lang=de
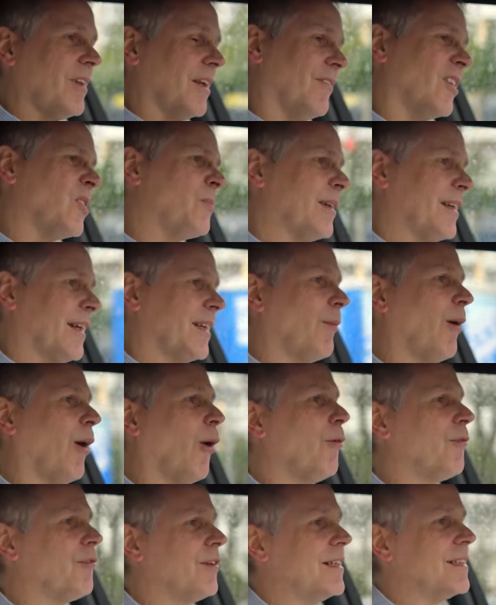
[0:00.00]
Was mir dann aber
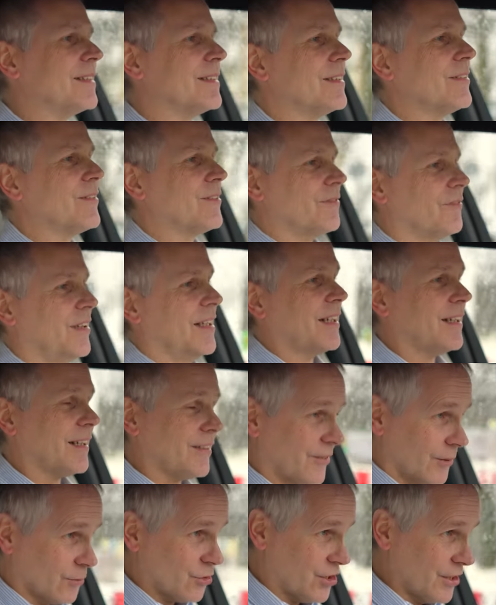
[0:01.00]
auffällt, ist, wenn er
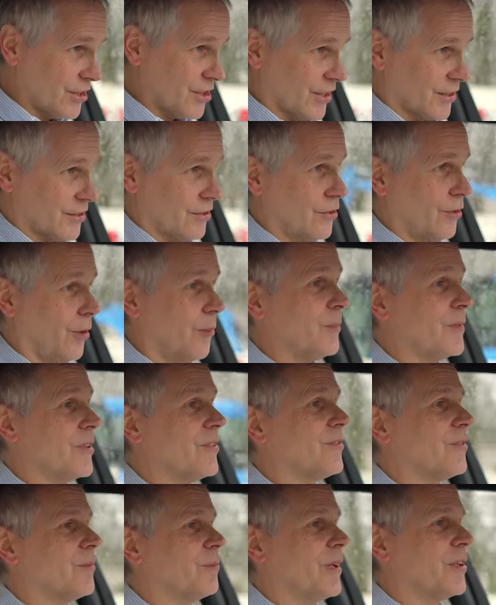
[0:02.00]
dann zum Stillstand gekommen
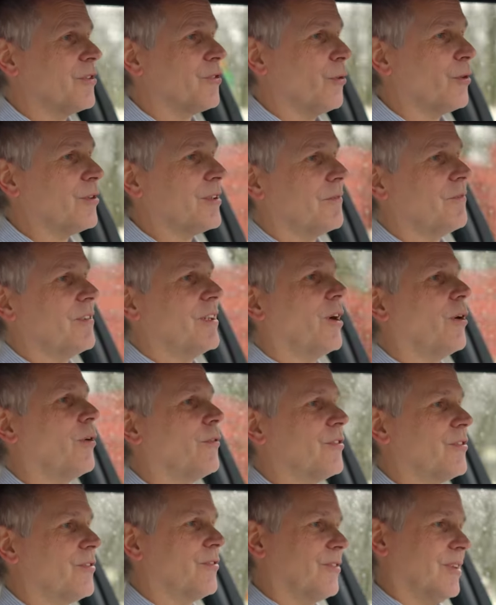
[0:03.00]
ist und man drückt dann wieder
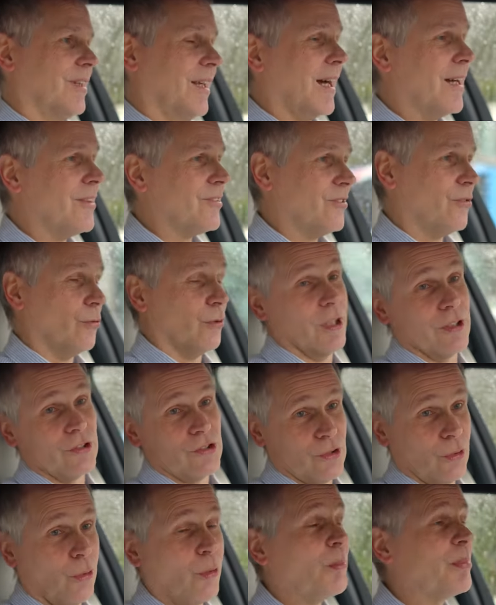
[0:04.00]
aufs Gas- oder
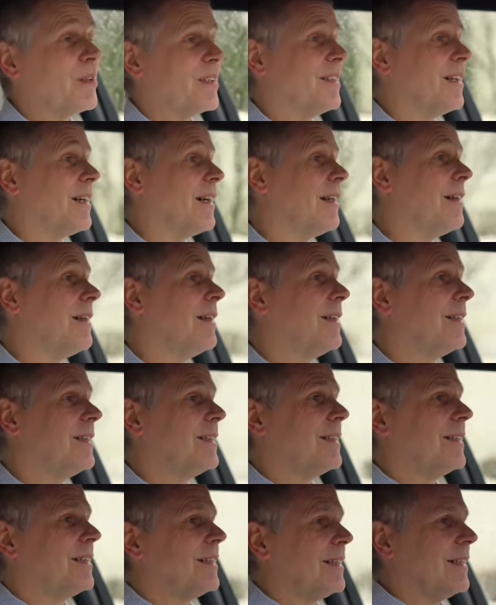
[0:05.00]
Strompedal,
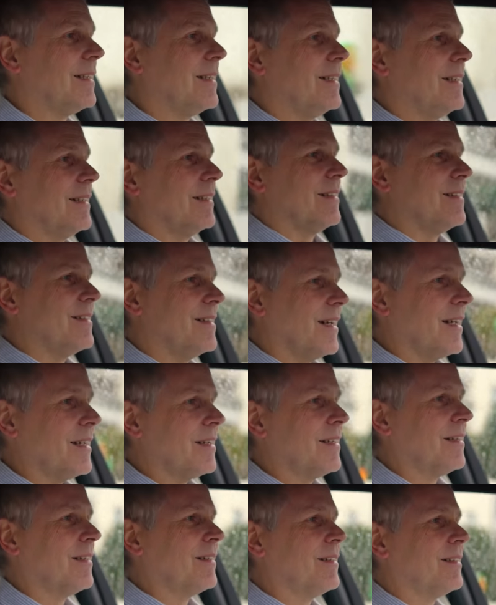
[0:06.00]

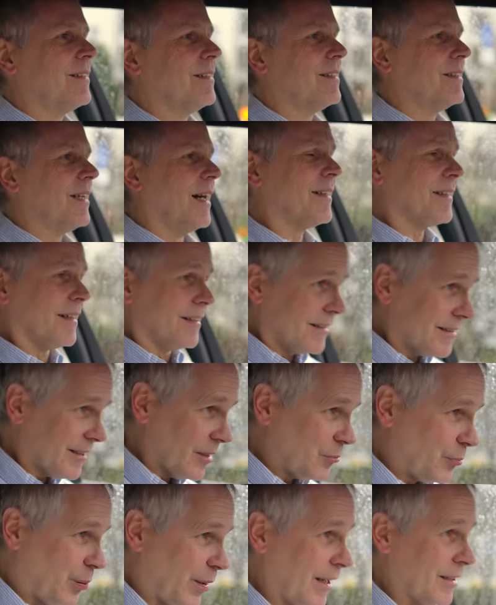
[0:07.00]
dann äh, hat er nicht
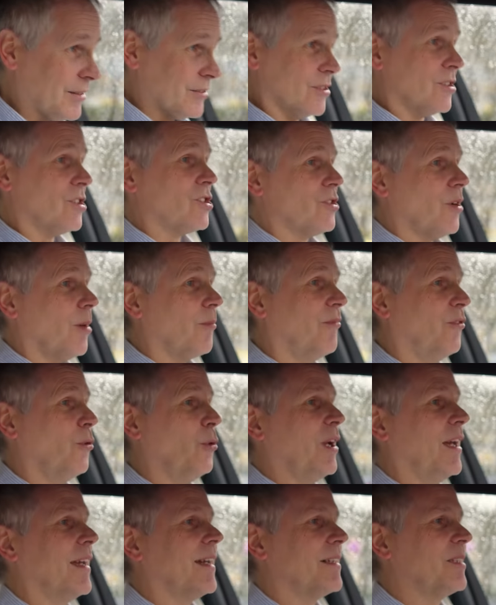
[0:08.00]
den Punch,
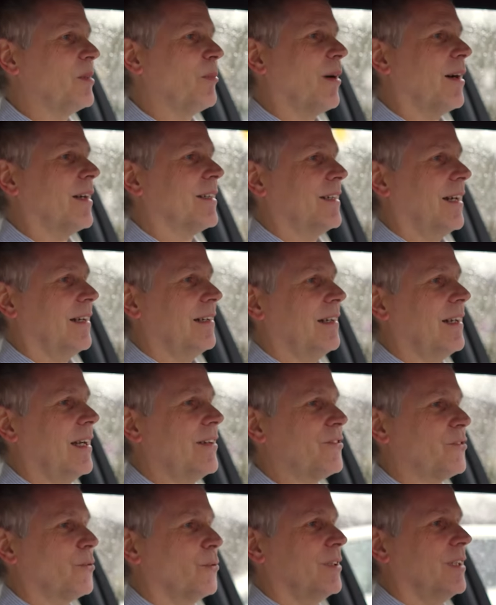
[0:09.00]
obwohl er ja die brachiale
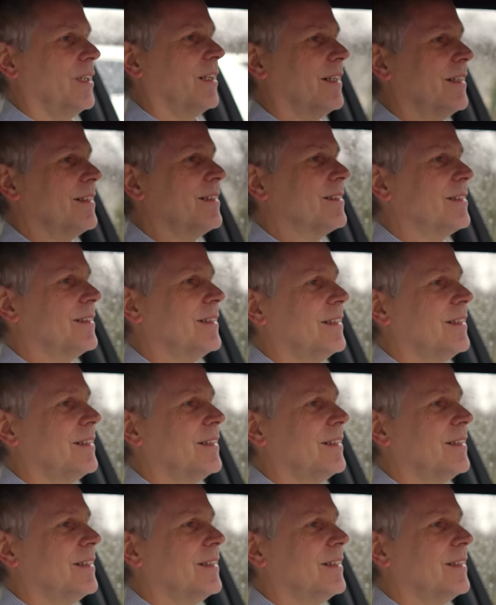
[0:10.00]
Leistung hier hat,